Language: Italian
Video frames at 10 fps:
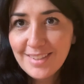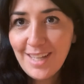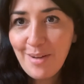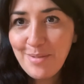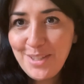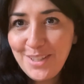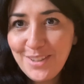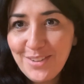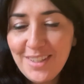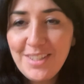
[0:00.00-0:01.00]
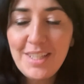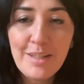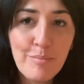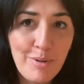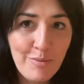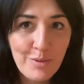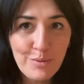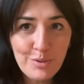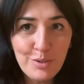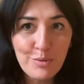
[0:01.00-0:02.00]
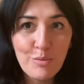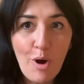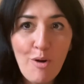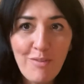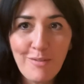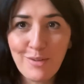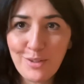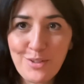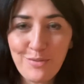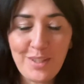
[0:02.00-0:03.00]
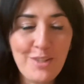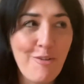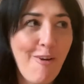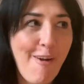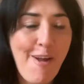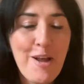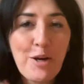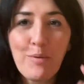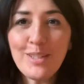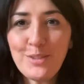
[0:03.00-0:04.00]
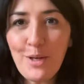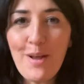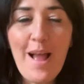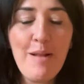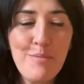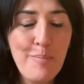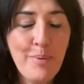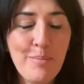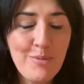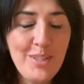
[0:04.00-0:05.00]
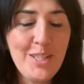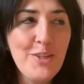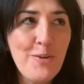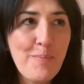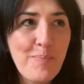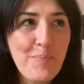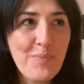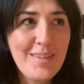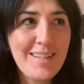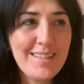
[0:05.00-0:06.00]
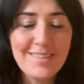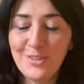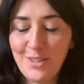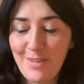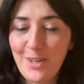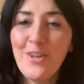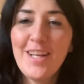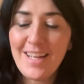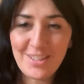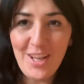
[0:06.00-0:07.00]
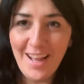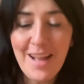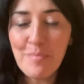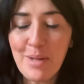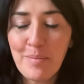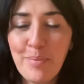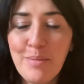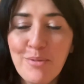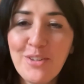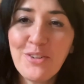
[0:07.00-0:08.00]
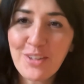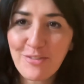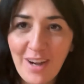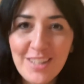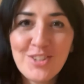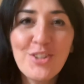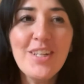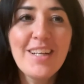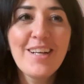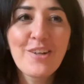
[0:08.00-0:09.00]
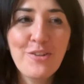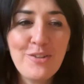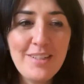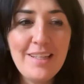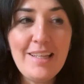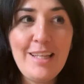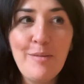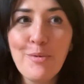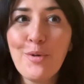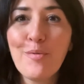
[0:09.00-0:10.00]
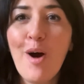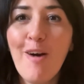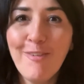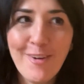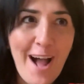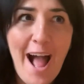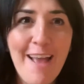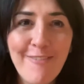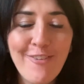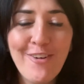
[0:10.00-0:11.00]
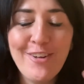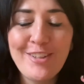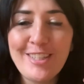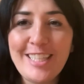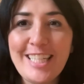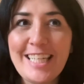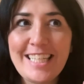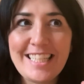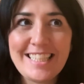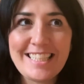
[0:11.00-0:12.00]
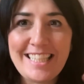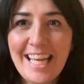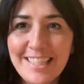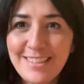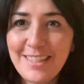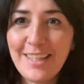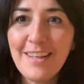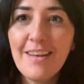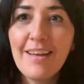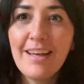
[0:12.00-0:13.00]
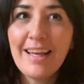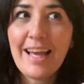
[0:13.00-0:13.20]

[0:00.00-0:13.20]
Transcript: Ciao amici di Cute Chic, benvenuti in un nuovo favoloso video. Questo è il mio primo video, non è vero, eh, cioè è, il primo video che faccio con il mio nuovo iPhone 10S